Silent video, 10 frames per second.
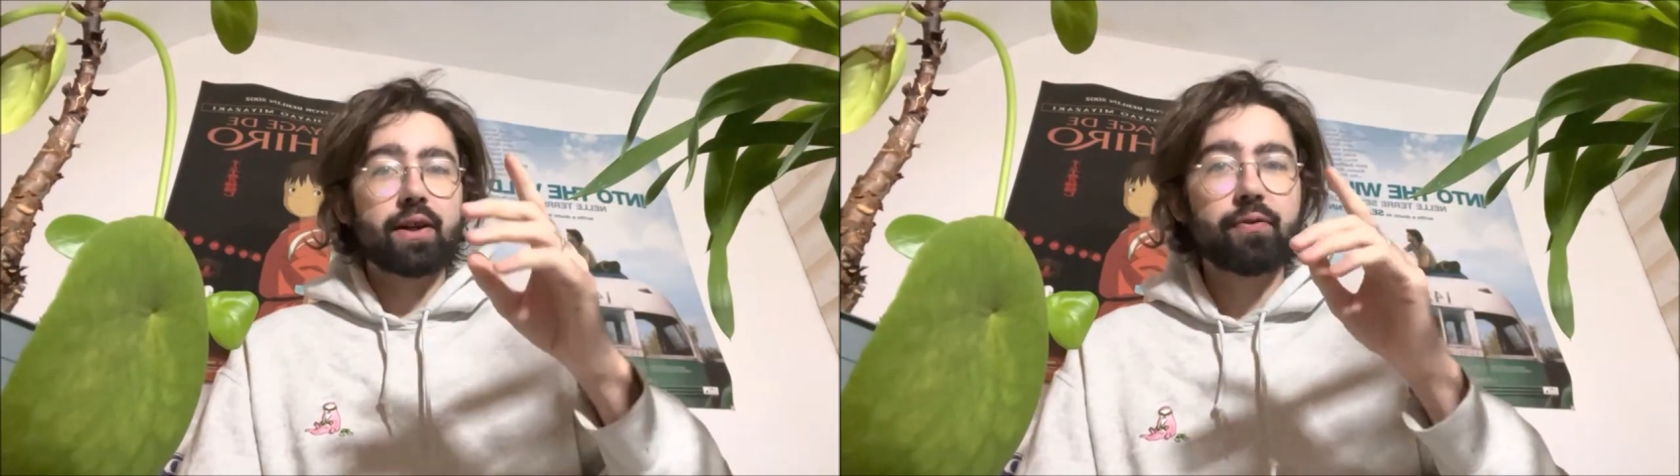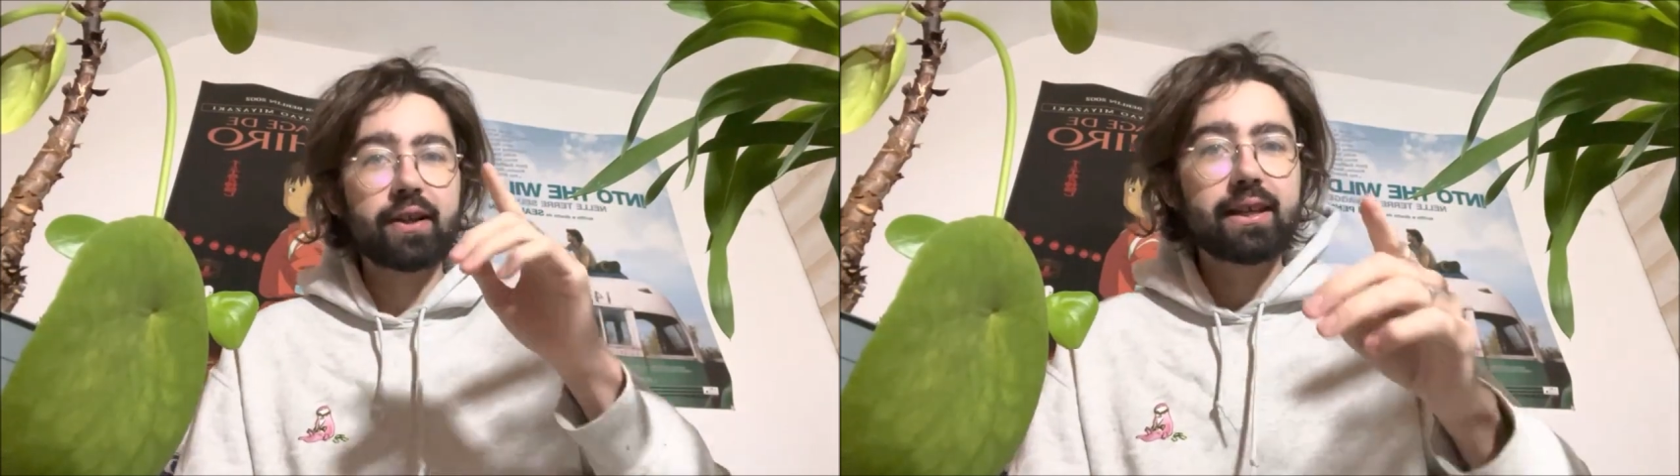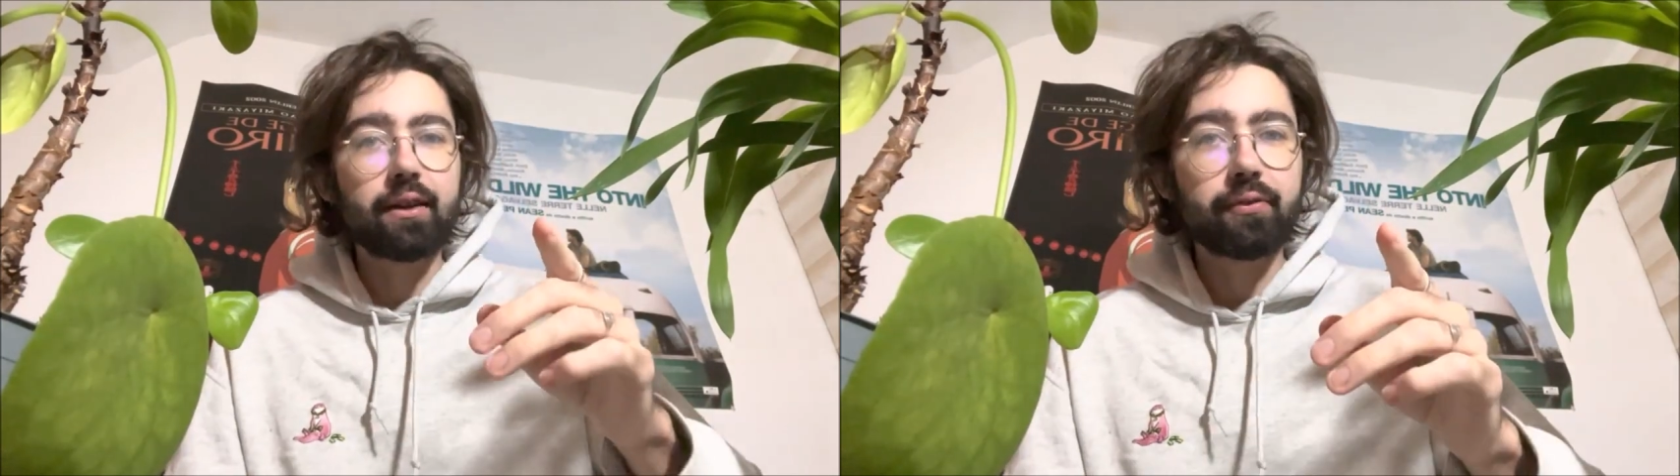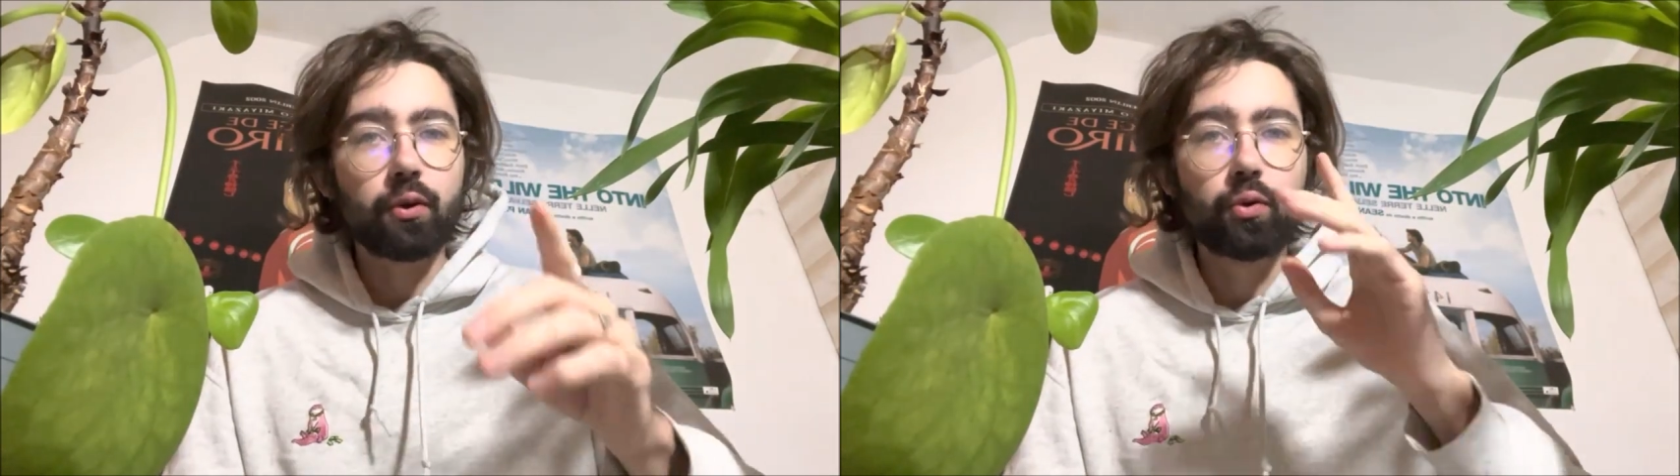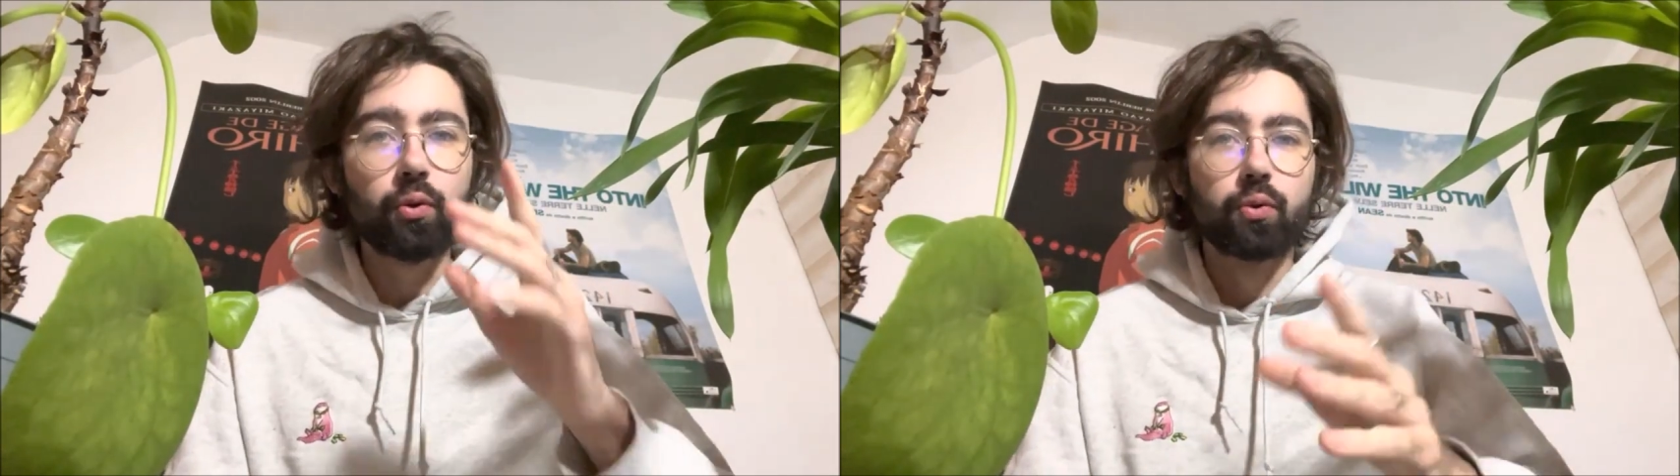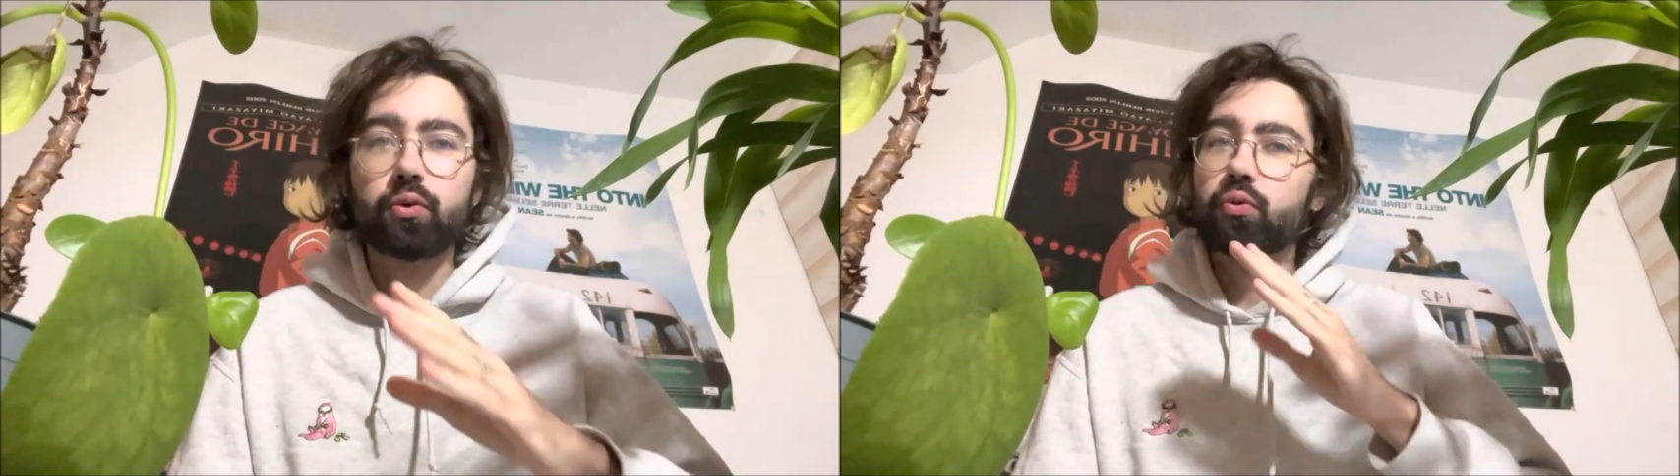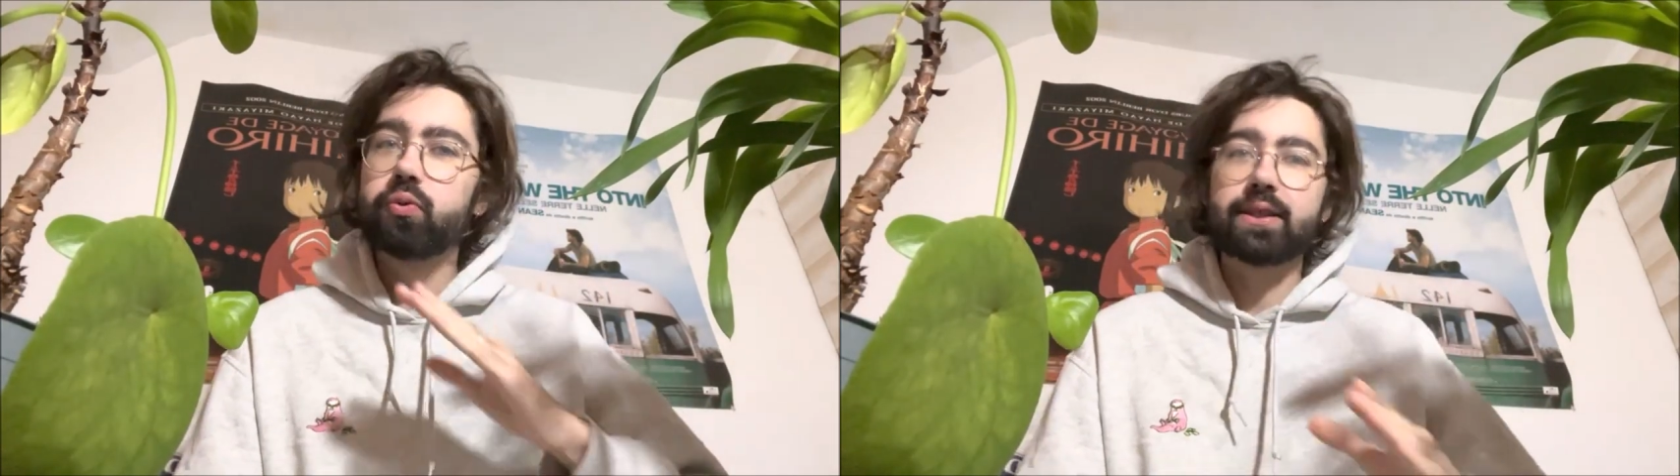Faites gaffe, en gros. Tout